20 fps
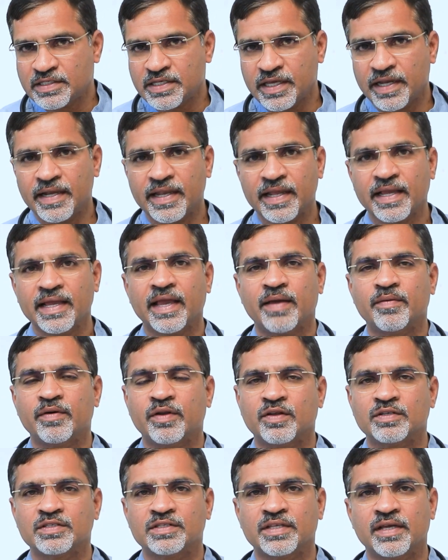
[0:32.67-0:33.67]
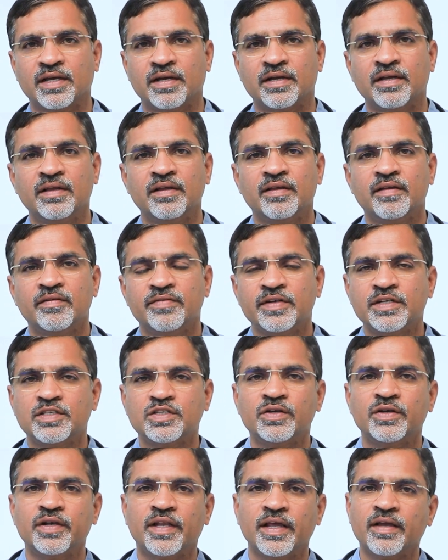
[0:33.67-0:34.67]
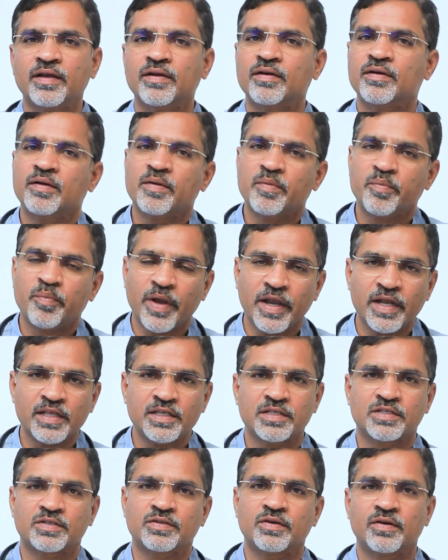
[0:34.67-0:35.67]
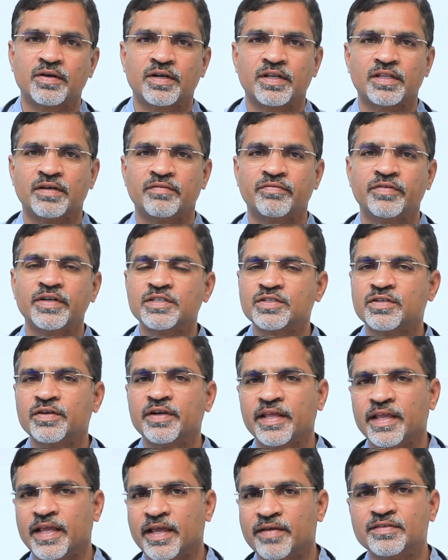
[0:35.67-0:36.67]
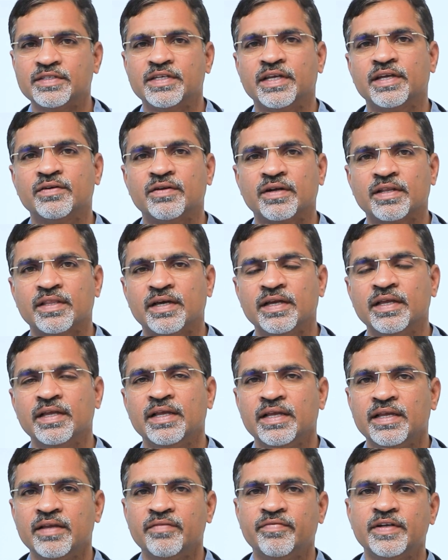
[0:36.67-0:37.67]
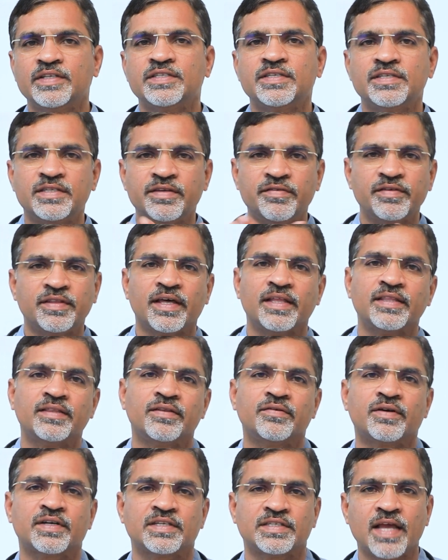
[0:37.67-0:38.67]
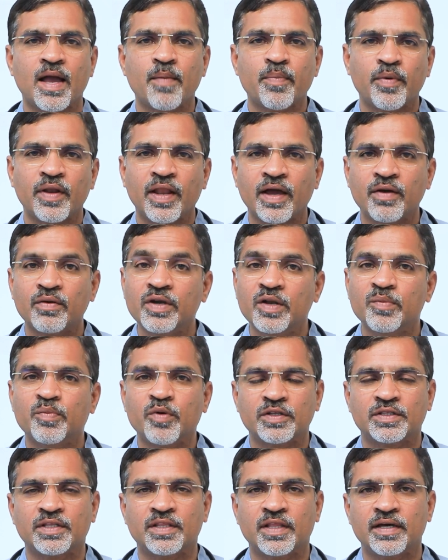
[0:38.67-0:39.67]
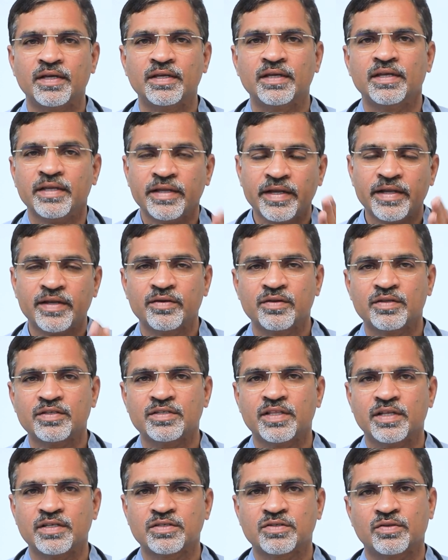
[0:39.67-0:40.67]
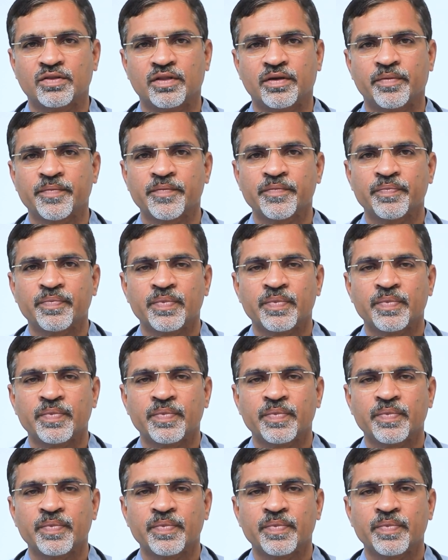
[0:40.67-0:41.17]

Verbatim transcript: జెనెటిక్గా ఏమన్నా వస్తాయా ఫిట్స్ ఉంటే పెళ్లి చేసుకోకూడదా ఫిట్స్ ఉంటే ఏమి చేయకూడదా ఈ ఫిట్స్ జీవితాంతం ఒక శాపంలాగా ఉండిపోతుందా వీటి గురించి తెలుసుకుందాం